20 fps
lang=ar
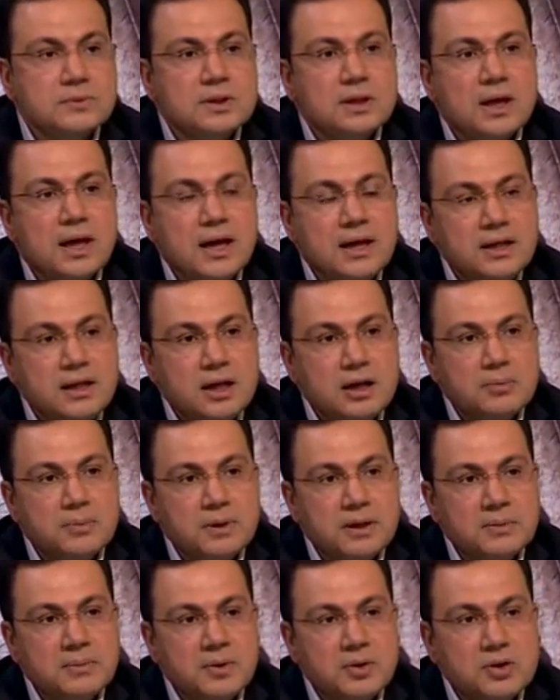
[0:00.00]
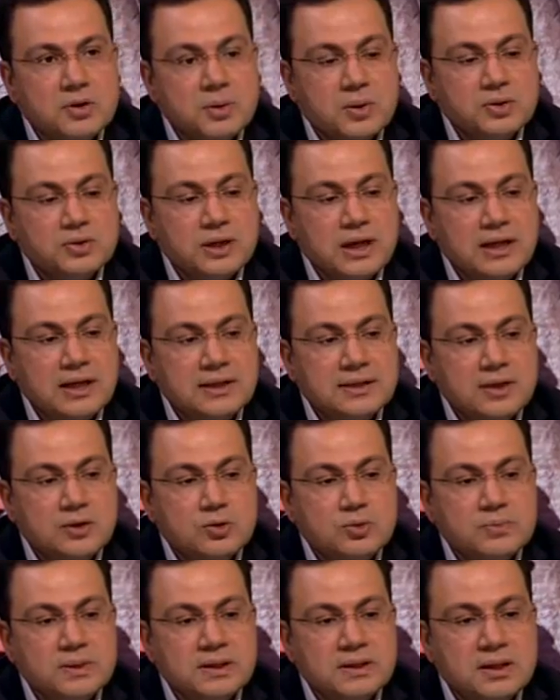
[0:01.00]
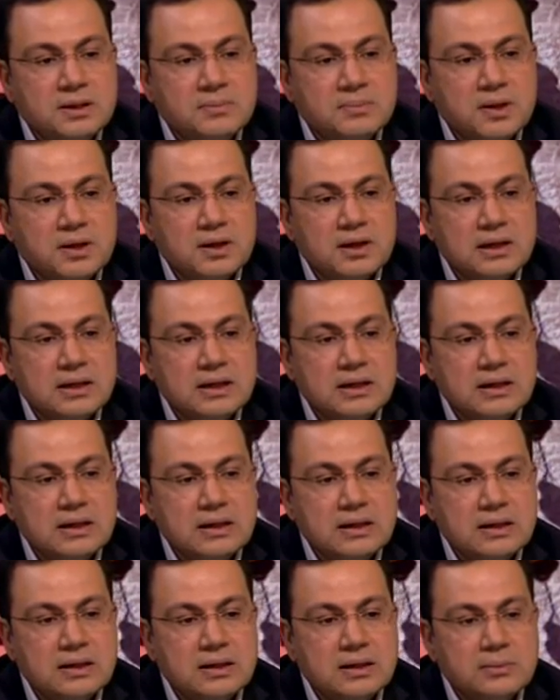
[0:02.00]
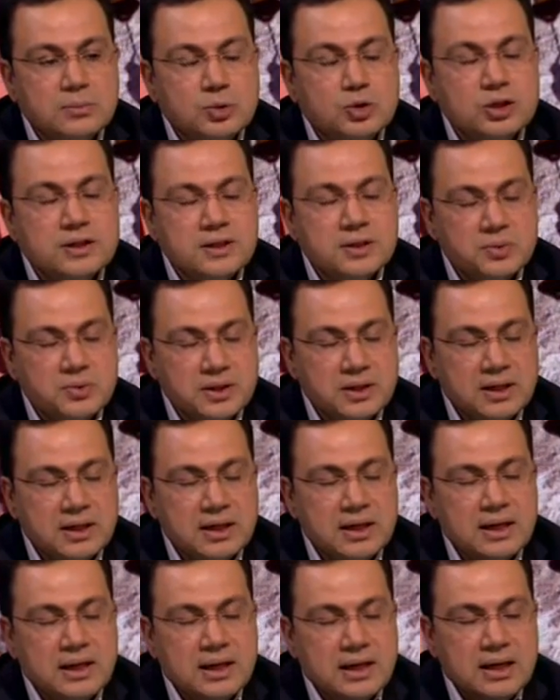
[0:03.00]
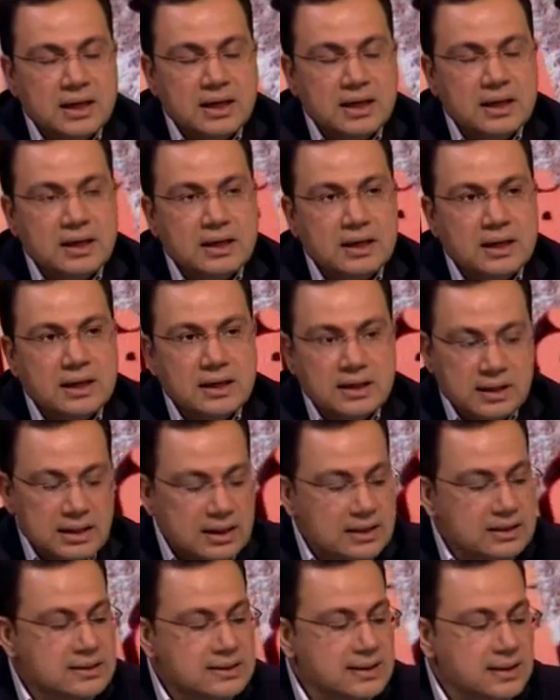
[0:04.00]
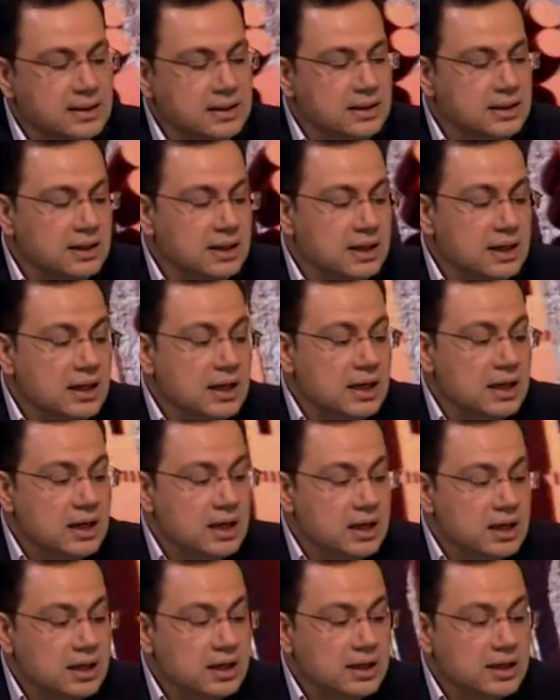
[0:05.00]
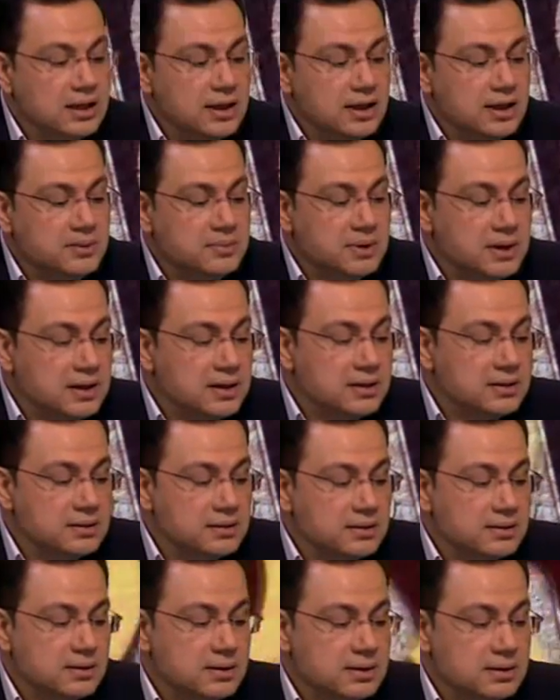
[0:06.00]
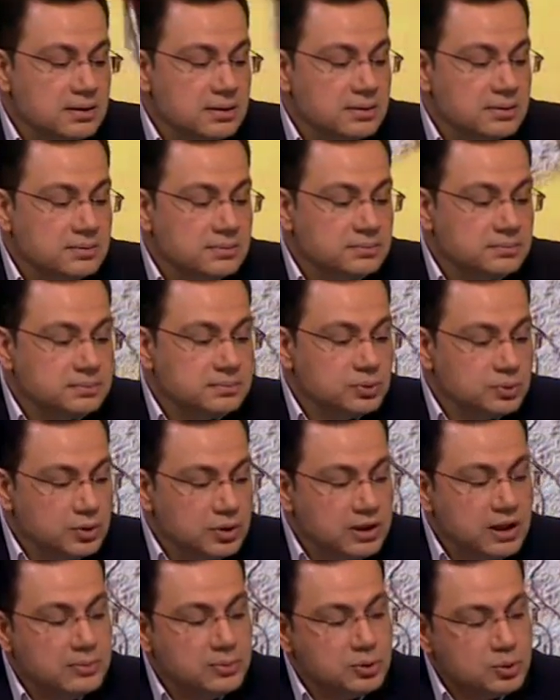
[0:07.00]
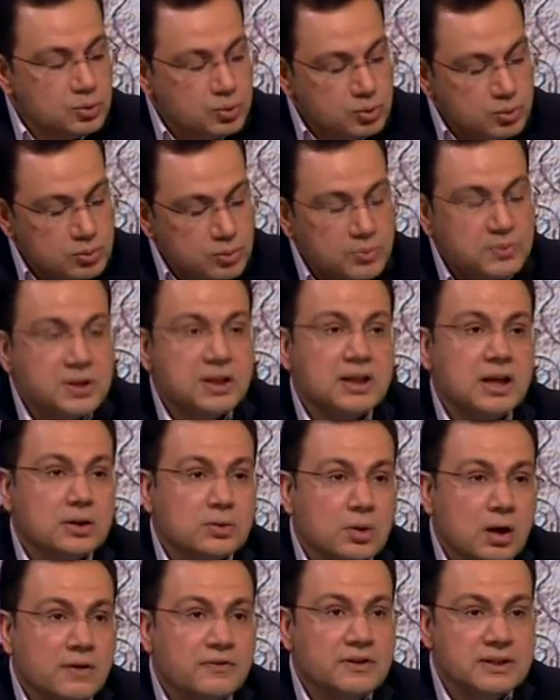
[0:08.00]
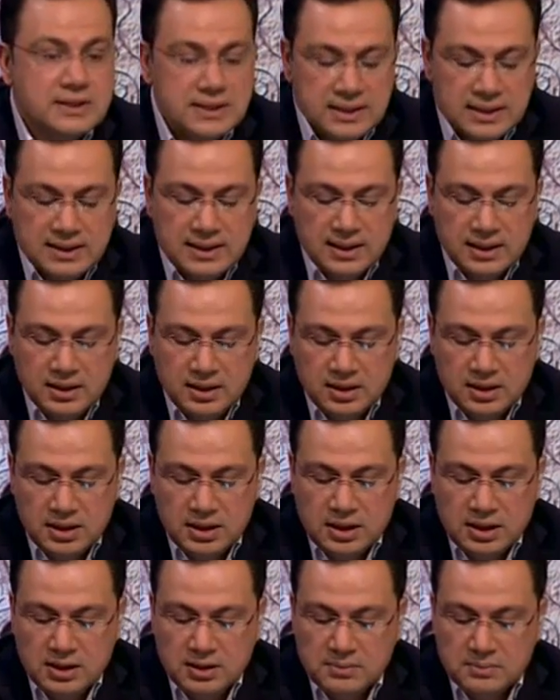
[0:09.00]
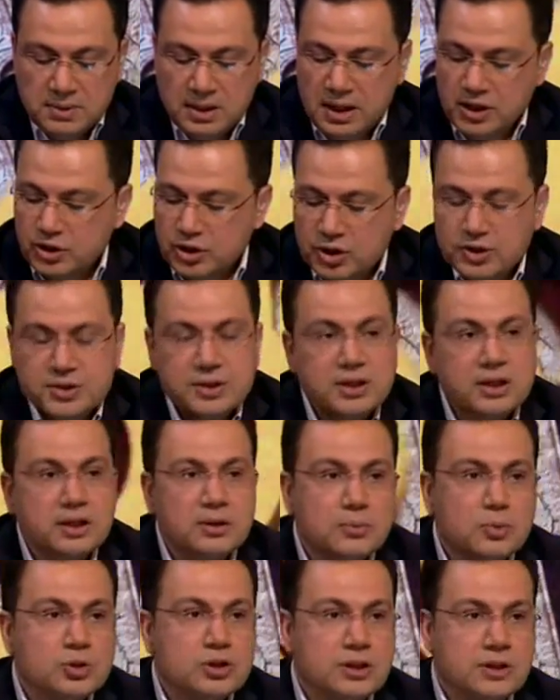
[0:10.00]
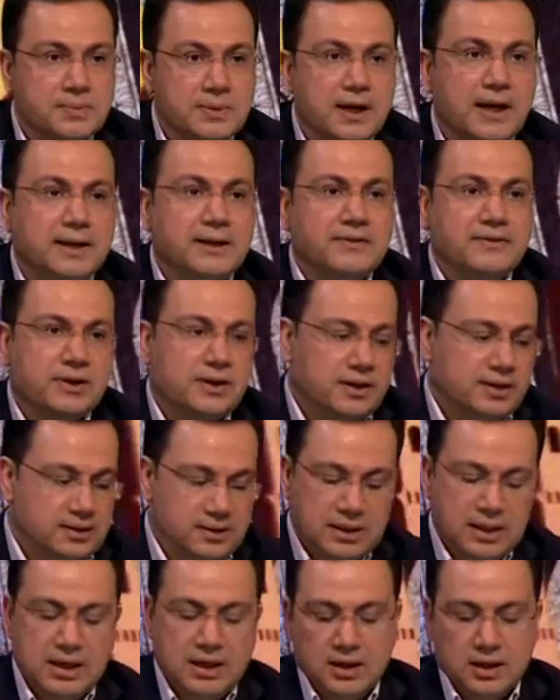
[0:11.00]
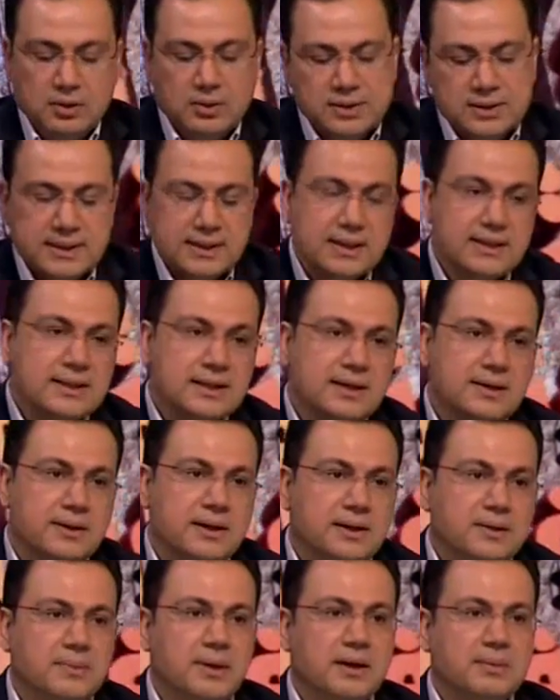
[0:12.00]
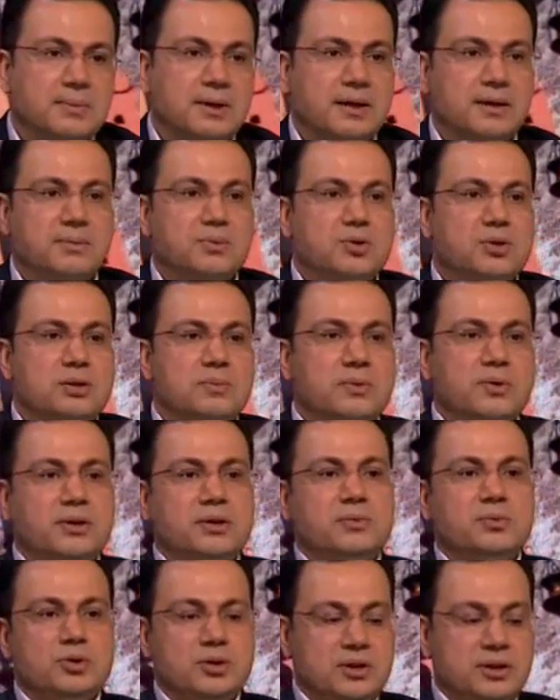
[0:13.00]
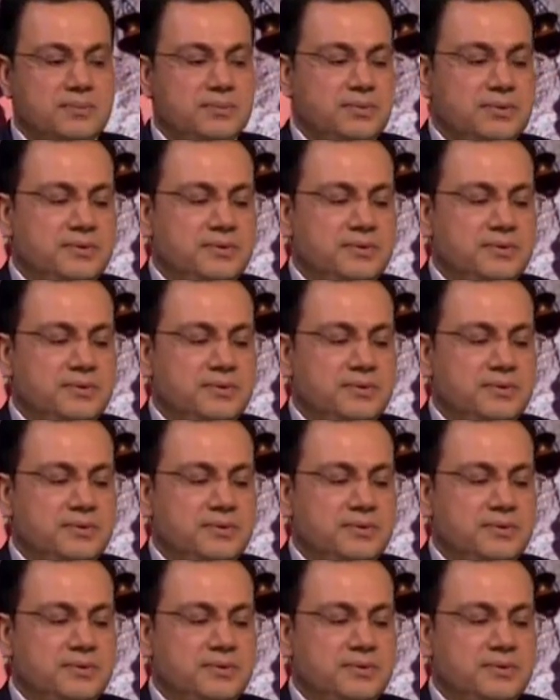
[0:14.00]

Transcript: هل يقبل المولى سبحانه وتعالى توبة المرأة المتزوجة آه الزانية آه هي كمان آه، بتقول انها بتتوب وبترجع تقع في الزنا تاني مع شخص غير مسلم يعني فهو الزنا زنا يعني مع مع مسلم او غير مسلم